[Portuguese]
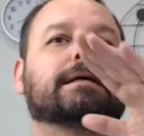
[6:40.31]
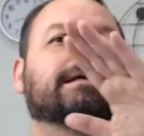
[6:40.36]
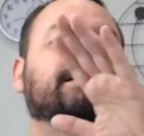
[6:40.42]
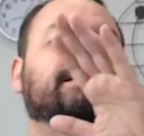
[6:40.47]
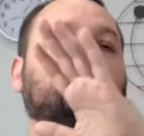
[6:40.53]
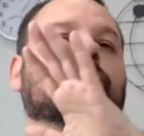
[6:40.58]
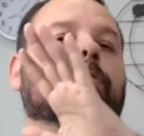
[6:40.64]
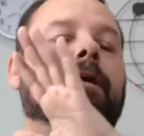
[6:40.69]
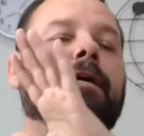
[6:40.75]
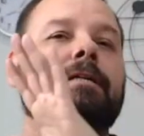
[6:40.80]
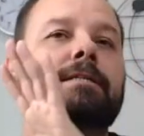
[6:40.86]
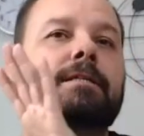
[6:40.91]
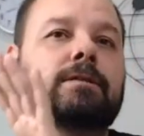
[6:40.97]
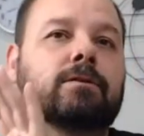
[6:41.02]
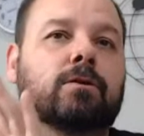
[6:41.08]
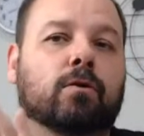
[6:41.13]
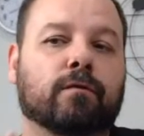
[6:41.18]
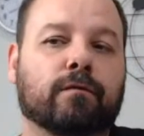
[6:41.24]
do
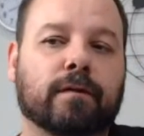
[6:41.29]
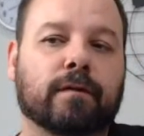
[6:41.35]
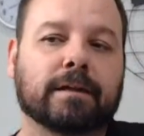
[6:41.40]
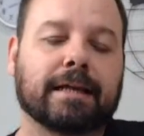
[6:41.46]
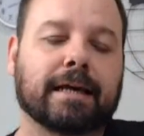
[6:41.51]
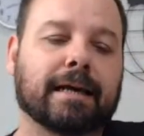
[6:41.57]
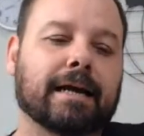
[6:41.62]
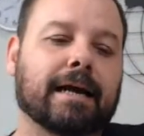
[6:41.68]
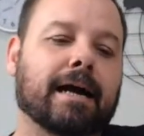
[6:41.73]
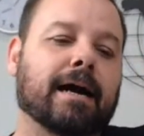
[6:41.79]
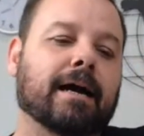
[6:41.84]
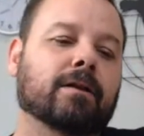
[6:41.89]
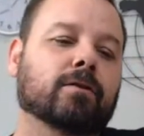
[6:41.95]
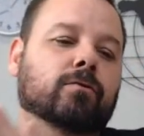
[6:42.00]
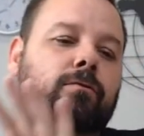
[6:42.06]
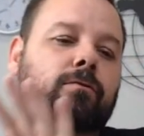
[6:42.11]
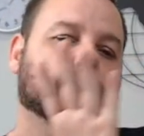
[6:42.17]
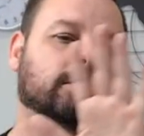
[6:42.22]
recinto
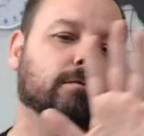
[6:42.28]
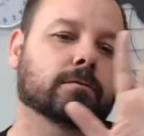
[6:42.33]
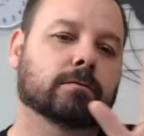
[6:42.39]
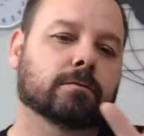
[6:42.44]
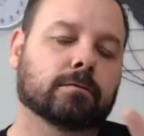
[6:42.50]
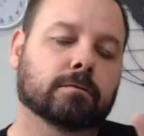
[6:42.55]
alfandegado